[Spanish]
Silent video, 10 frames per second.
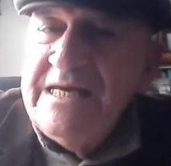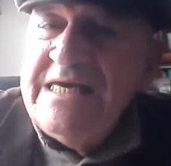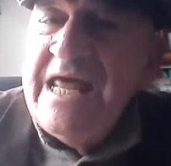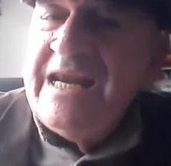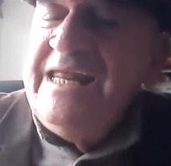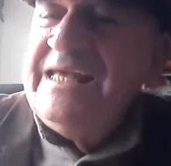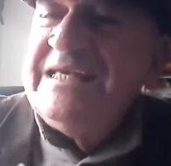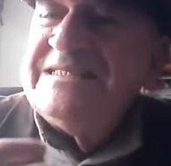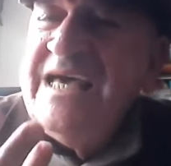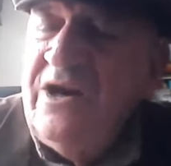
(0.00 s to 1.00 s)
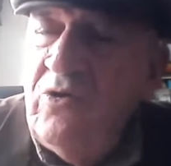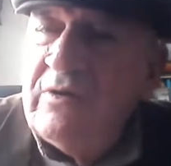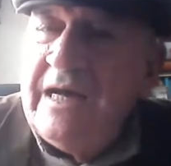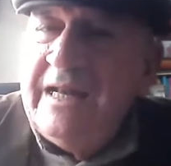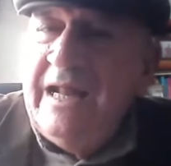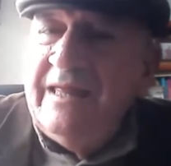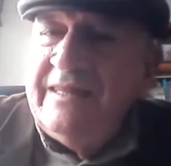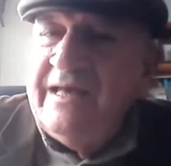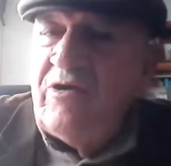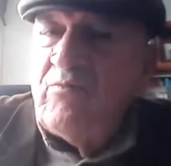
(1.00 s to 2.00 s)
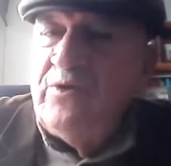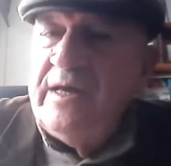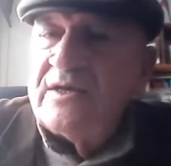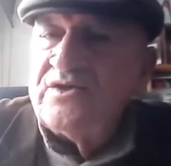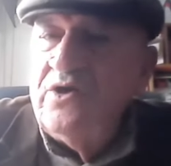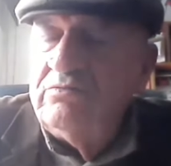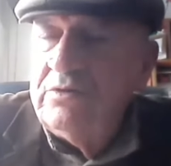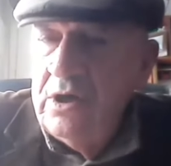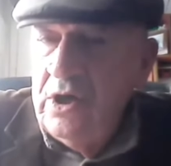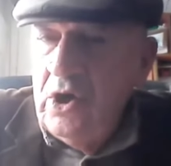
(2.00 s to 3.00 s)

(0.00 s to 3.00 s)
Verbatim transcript: y enriquecer los canales de comunicación